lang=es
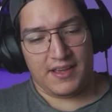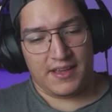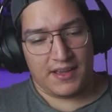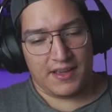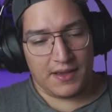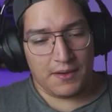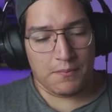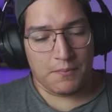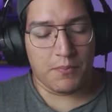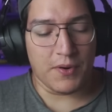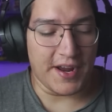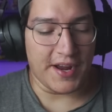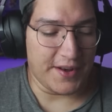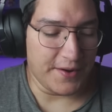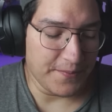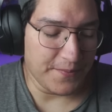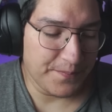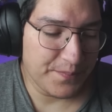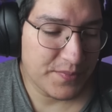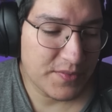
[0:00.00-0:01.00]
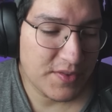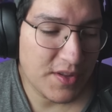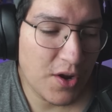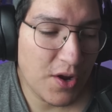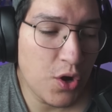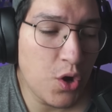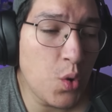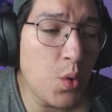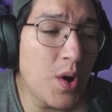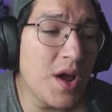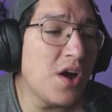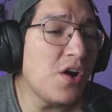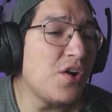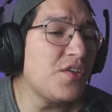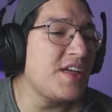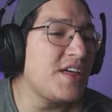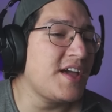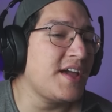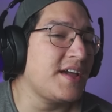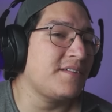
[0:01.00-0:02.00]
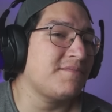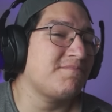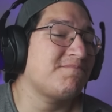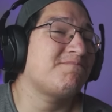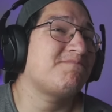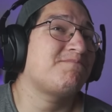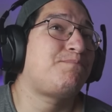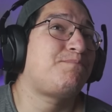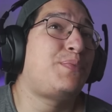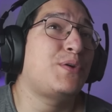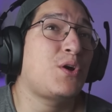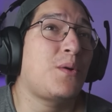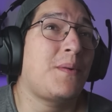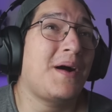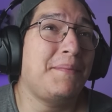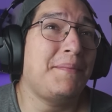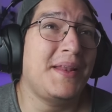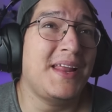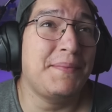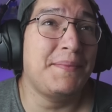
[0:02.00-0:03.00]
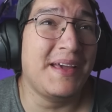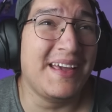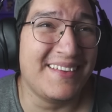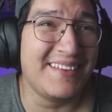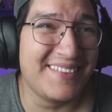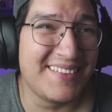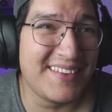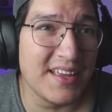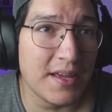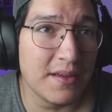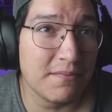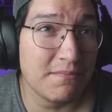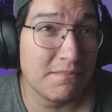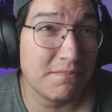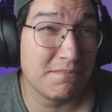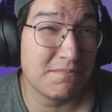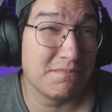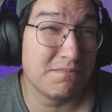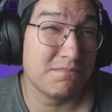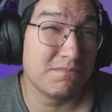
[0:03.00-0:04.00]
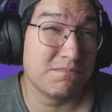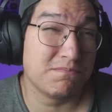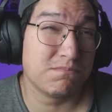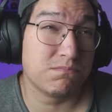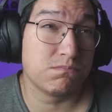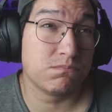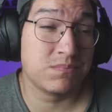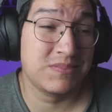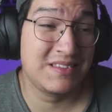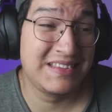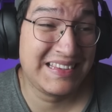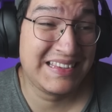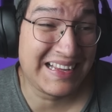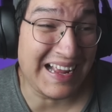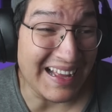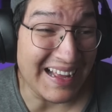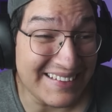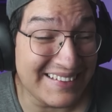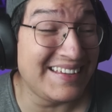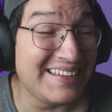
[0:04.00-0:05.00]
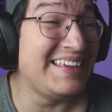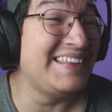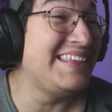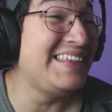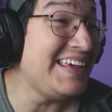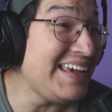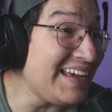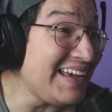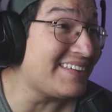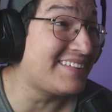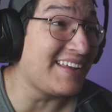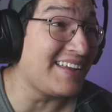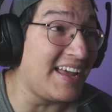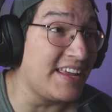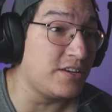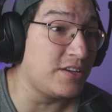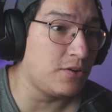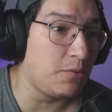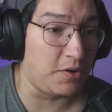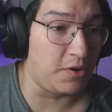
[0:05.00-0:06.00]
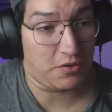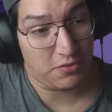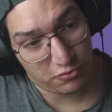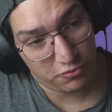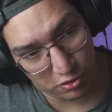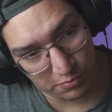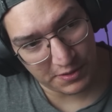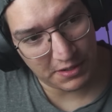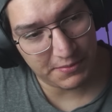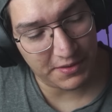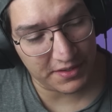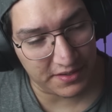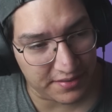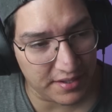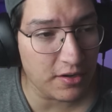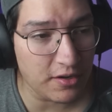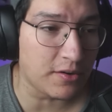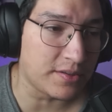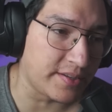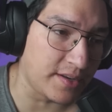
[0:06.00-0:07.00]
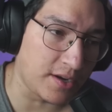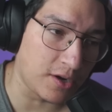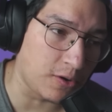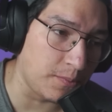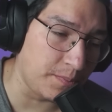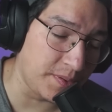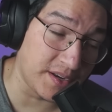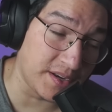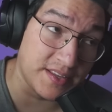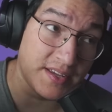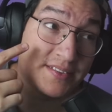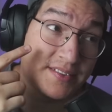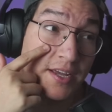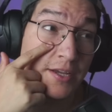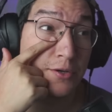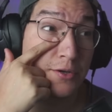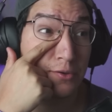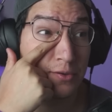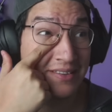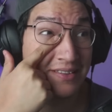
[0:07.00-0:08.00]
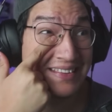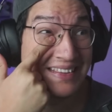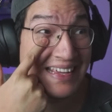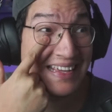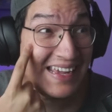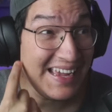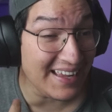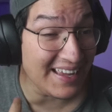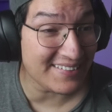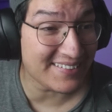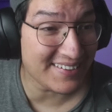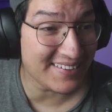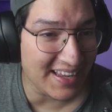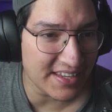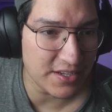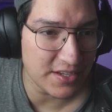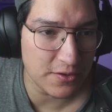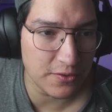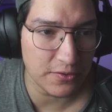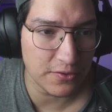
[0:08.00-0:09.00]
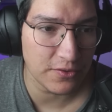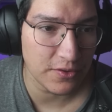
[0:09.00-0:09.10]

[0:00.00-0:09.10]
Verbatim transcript: Bueno, luego de probablemente casi 10 años, bueno, 2025 se han cumplido 10 años, 10 años